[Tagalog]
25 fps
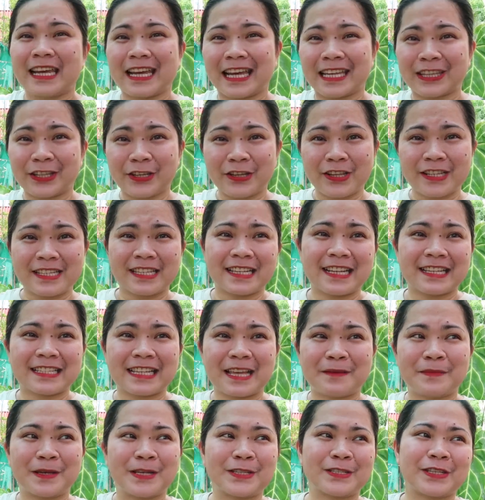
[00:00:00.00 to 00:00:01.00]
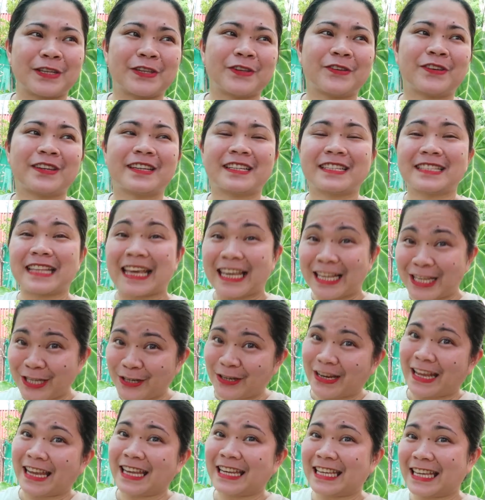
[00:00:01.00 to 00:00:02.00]
Ito na yung sinasabi ko sa inyo, sa
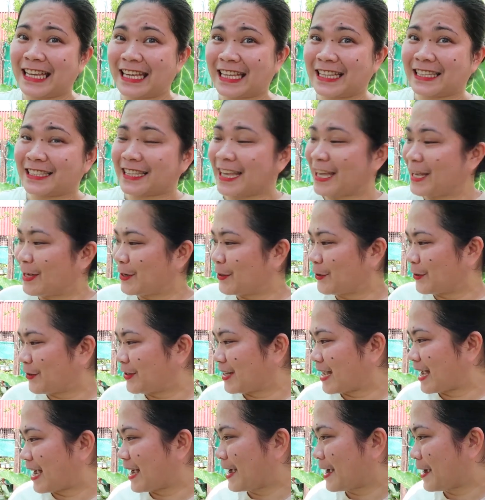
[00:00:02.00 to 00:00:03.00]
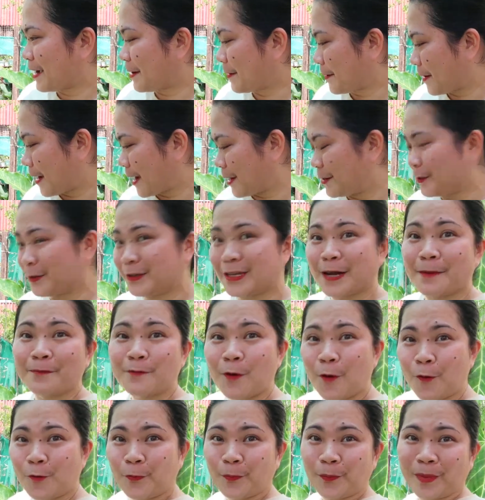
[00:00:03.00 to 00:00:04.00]
inyo na hinihintay ko na, ano, na
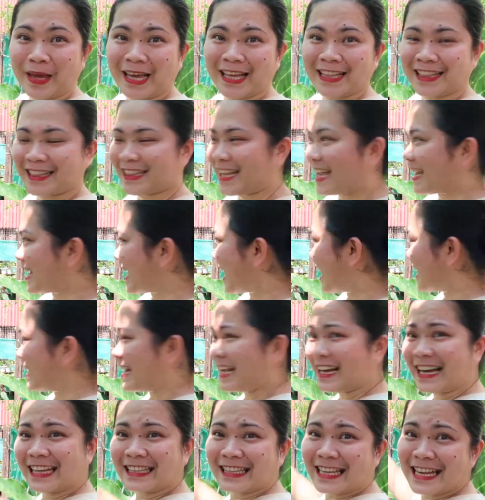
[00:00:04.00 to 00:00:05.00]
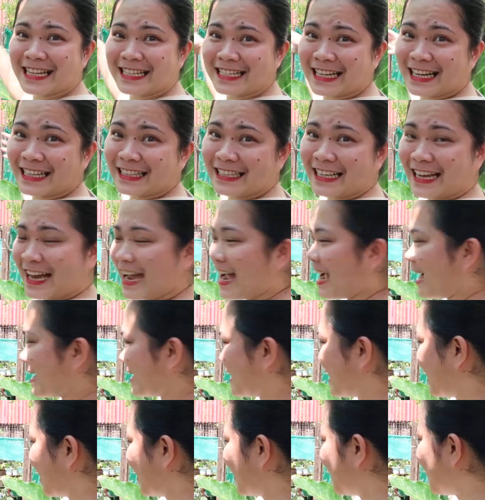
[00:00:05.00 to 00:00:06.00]
moment. Ayan, ang ganda ng sikat ng
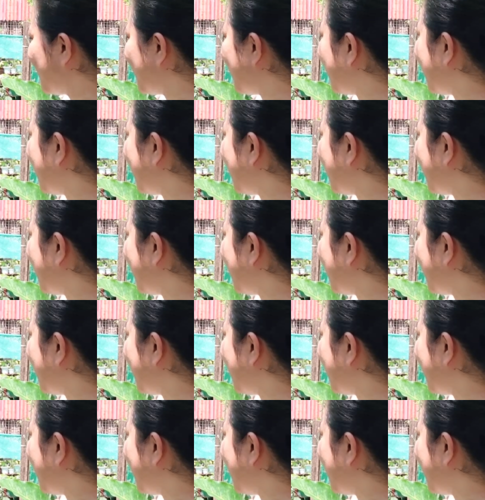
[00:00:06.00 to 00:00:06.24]
araw